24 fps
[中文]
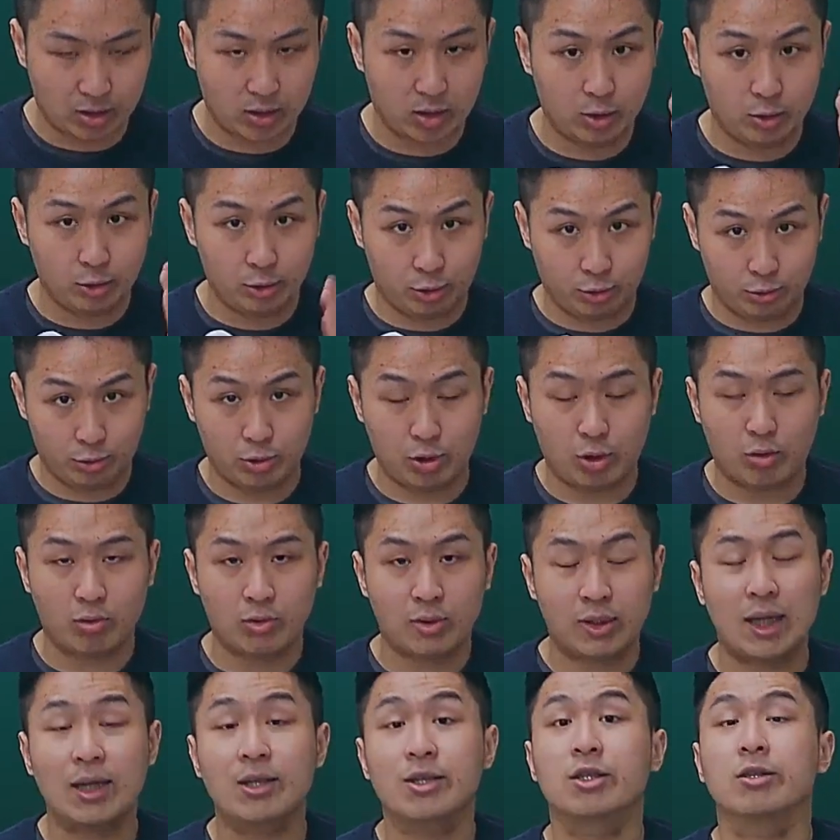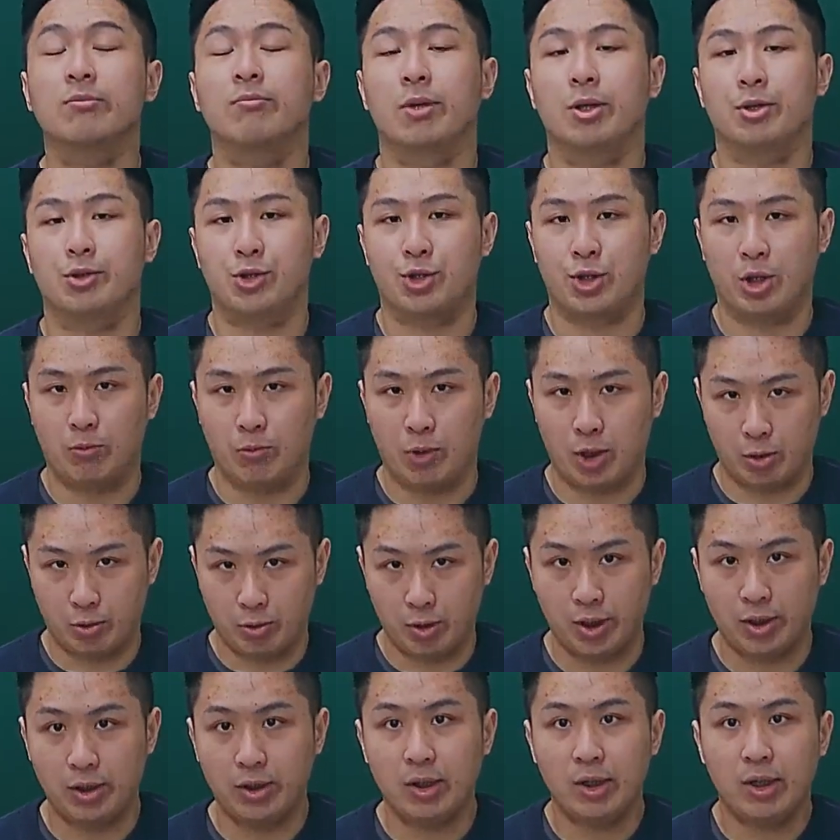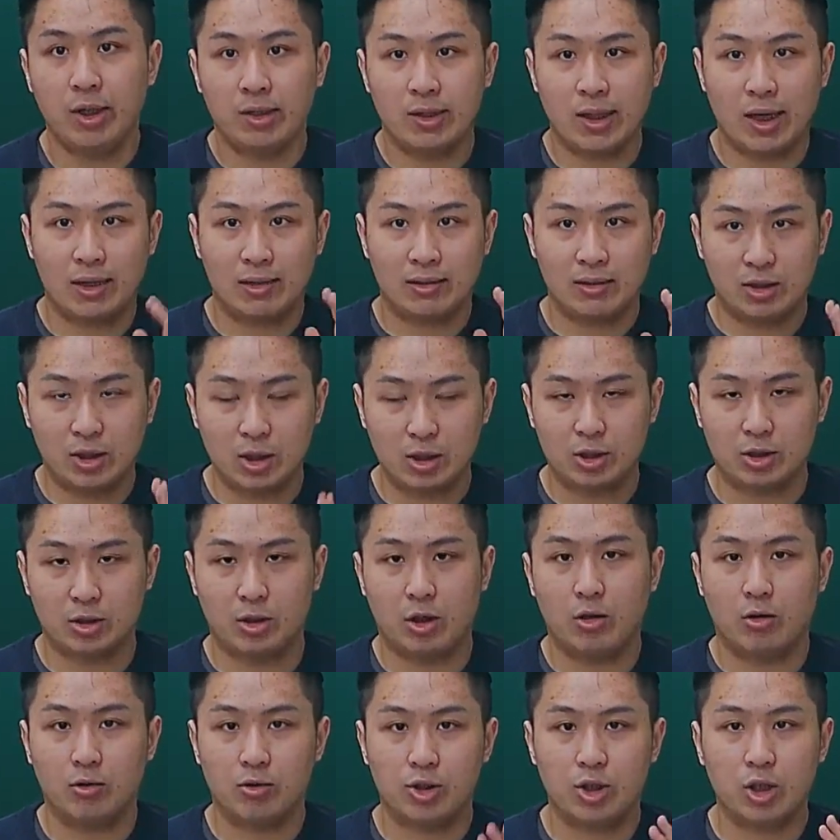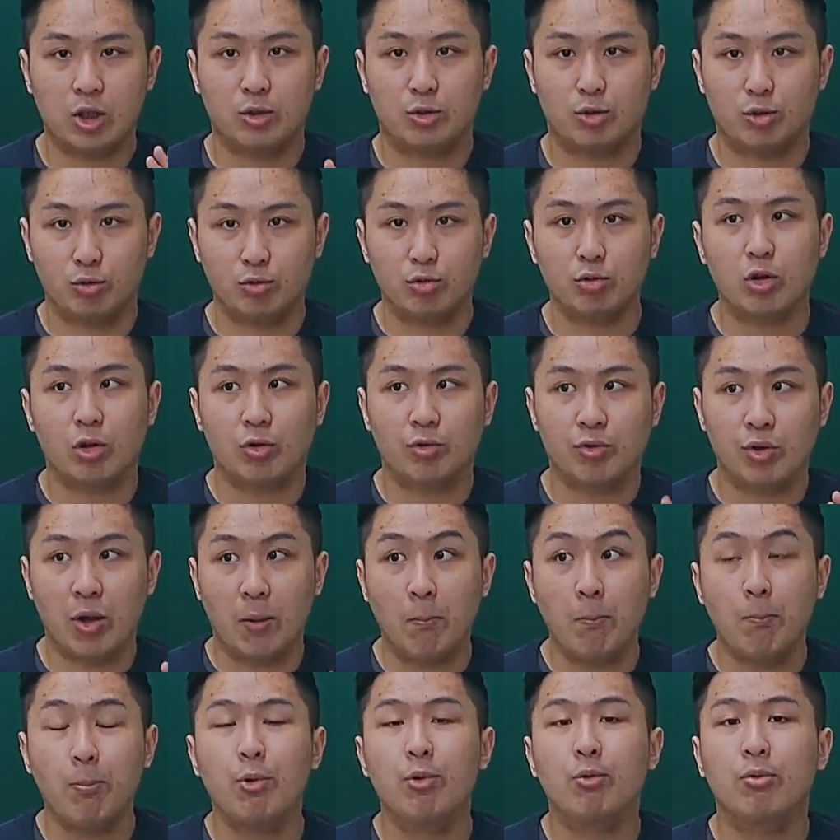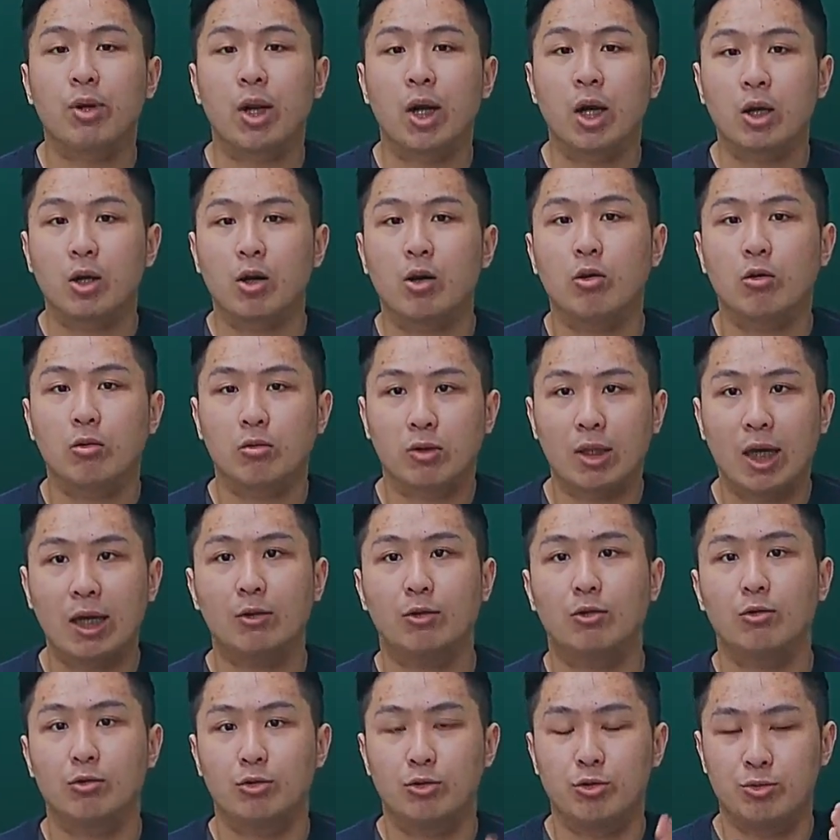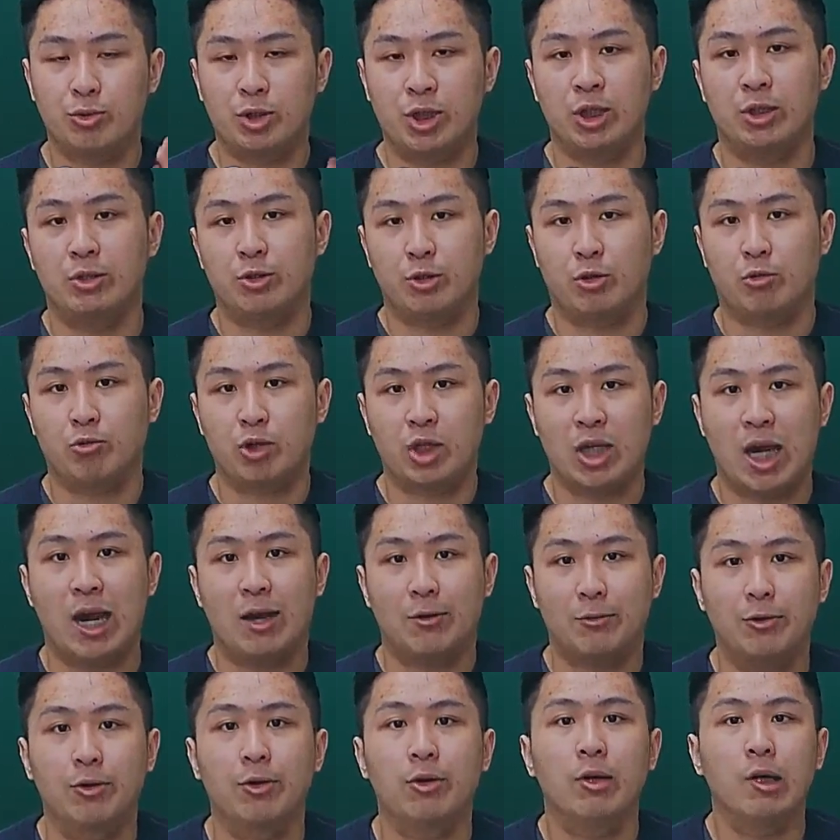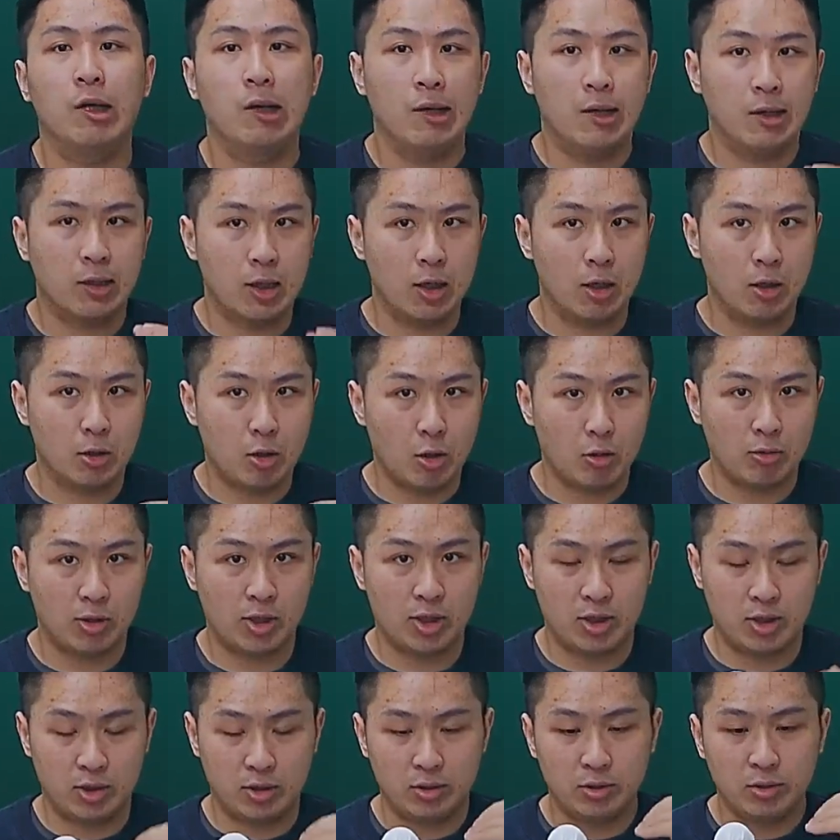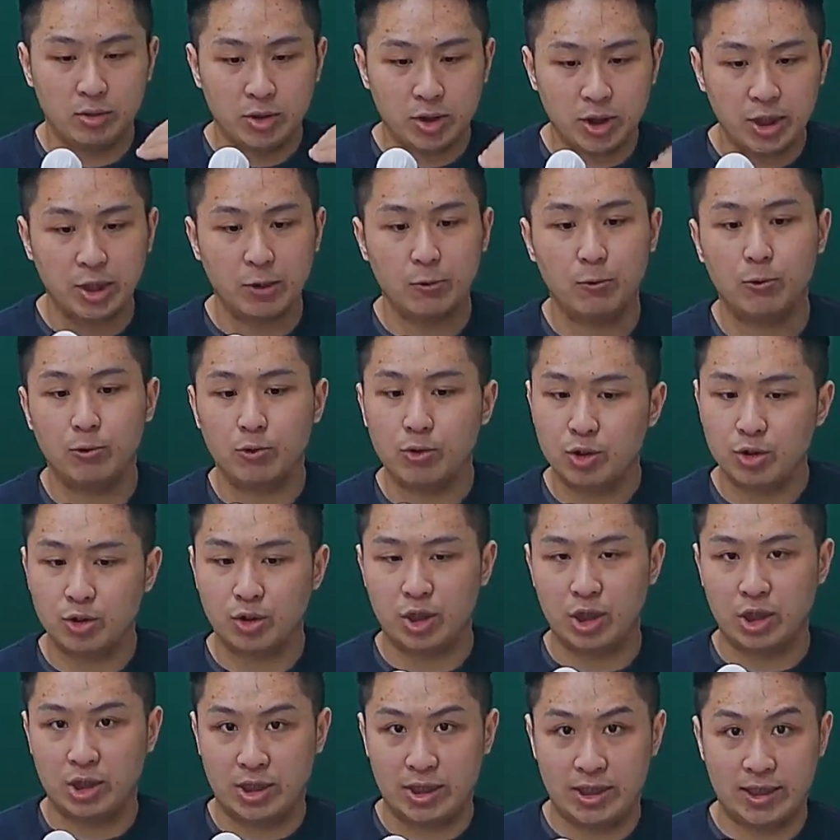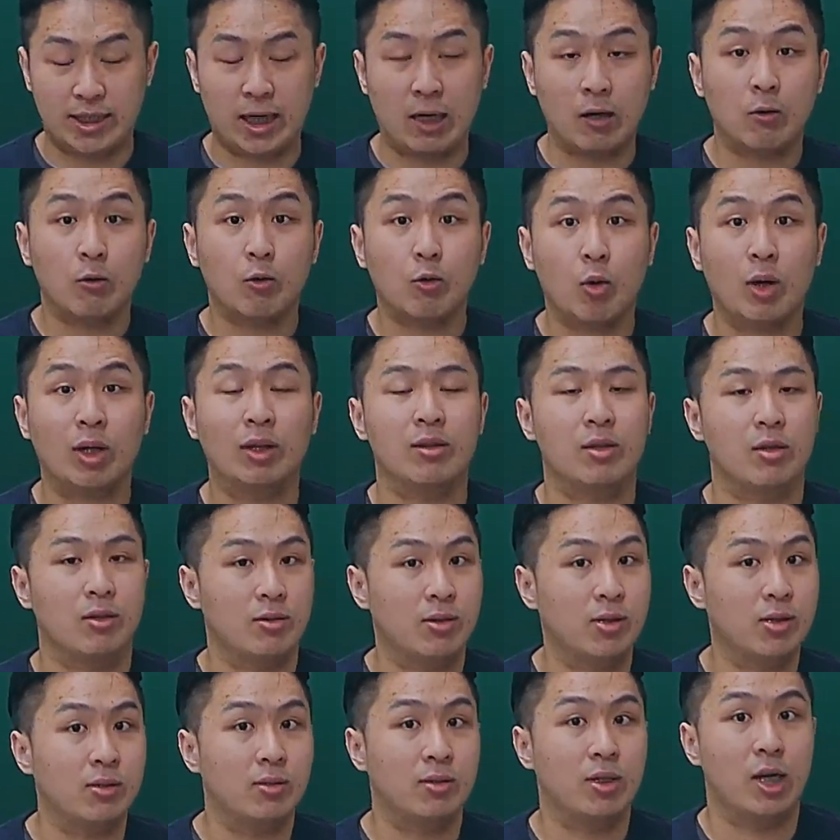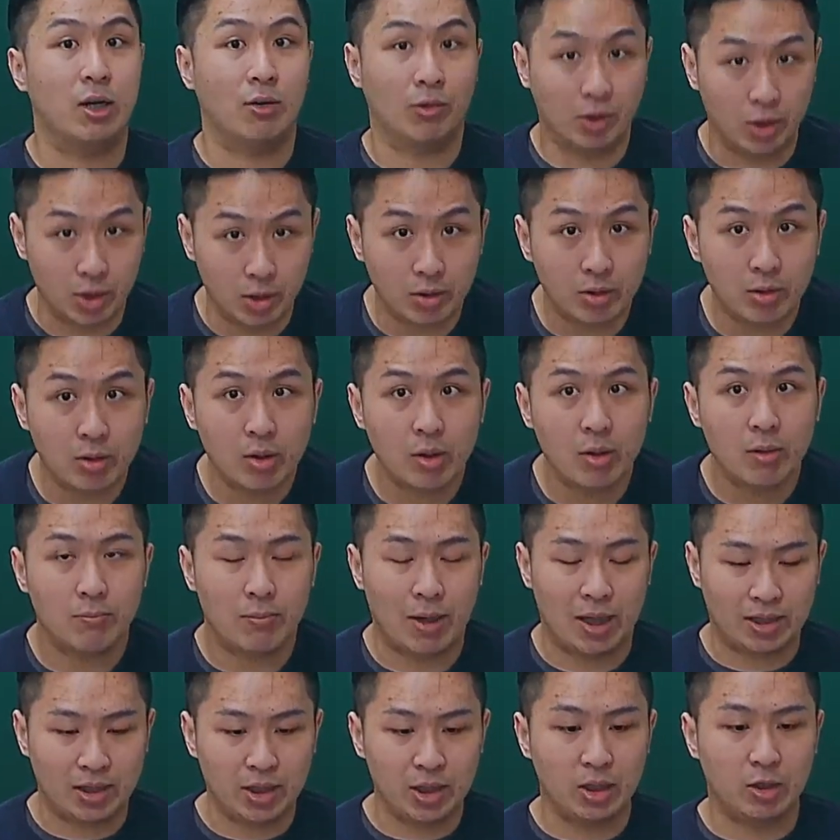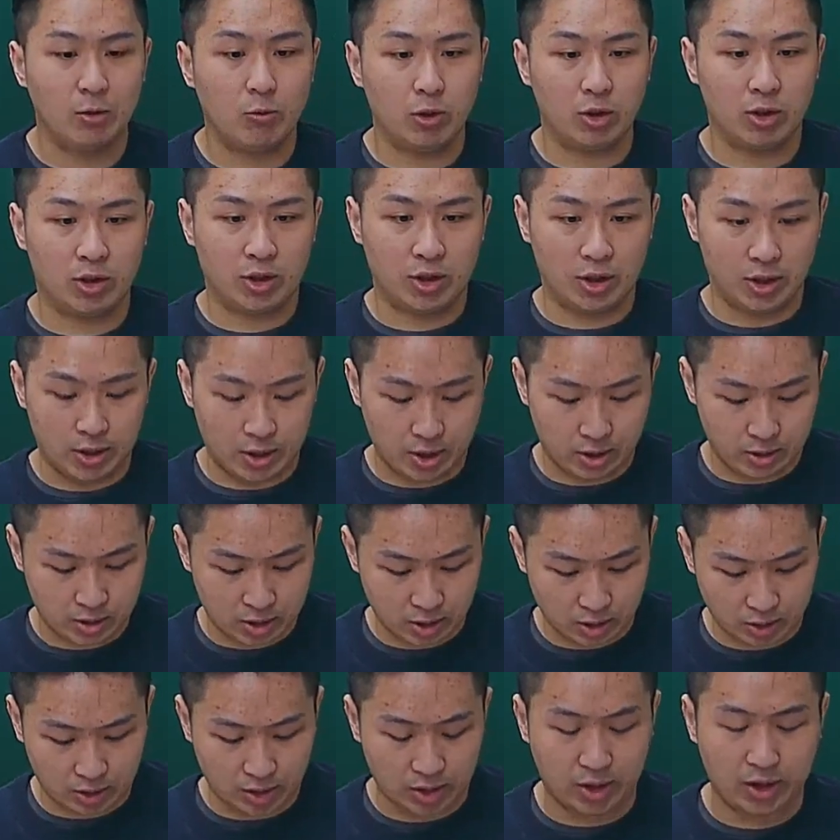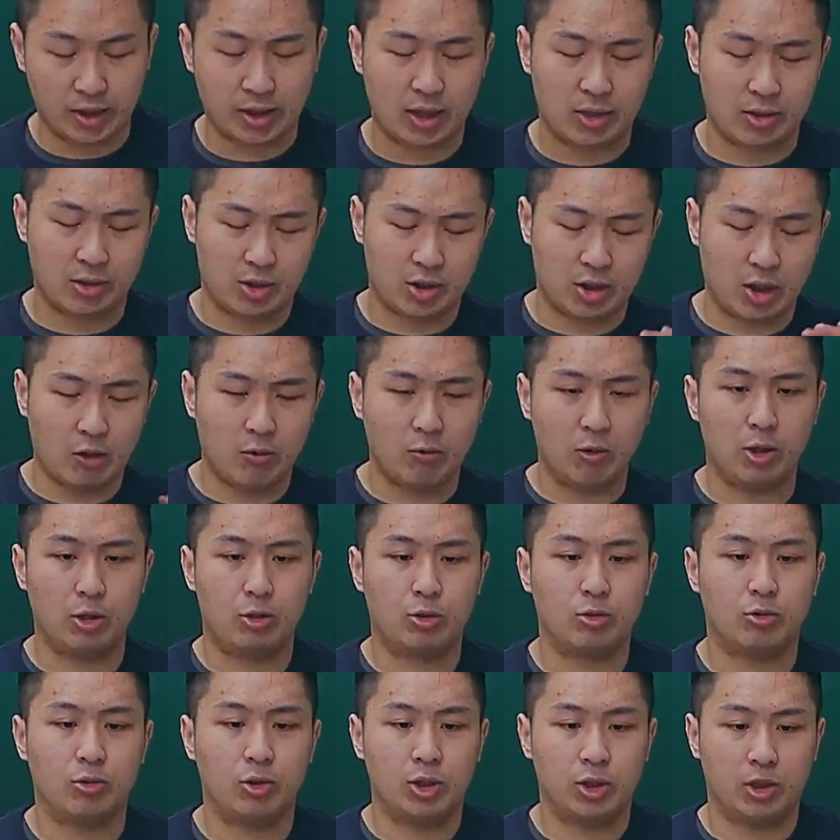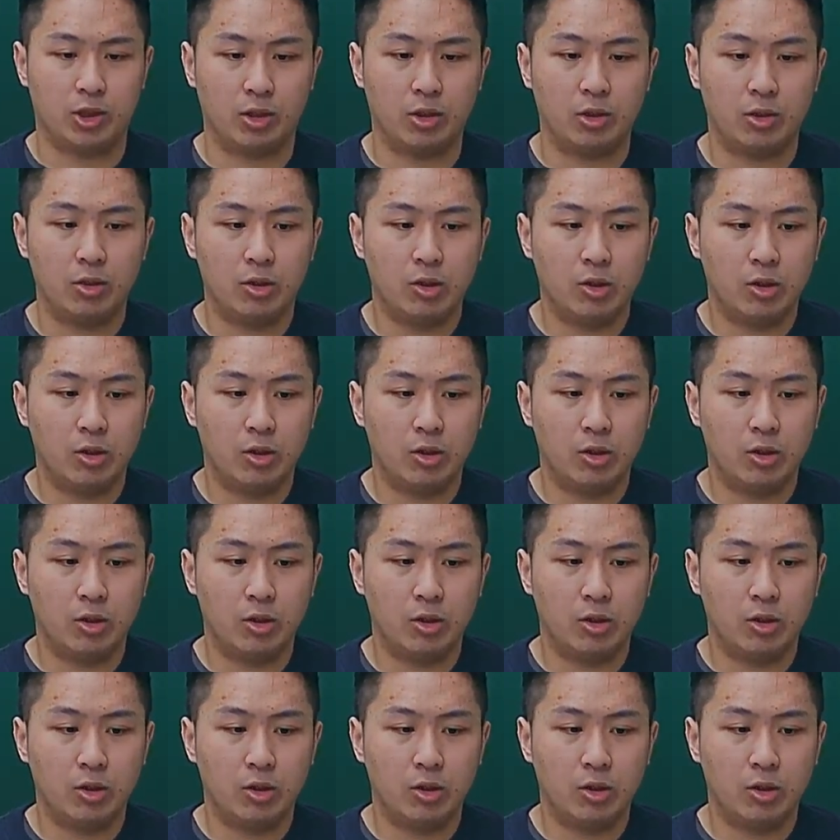跟独董，但是没有审委会。那这时候这个独董能不能够单独去请求查阅跟公司业务执行相关的资料呢？把第一个问题跟这个题干稍微做一个